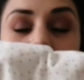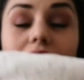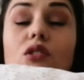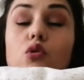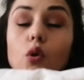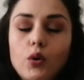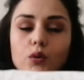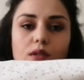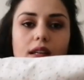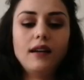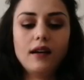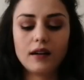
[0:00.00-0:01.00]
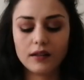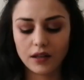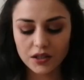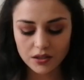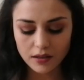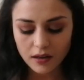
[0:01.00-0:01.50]
malı çok güzel
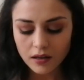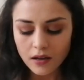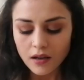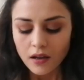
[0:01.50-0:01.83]
arkadaşlar.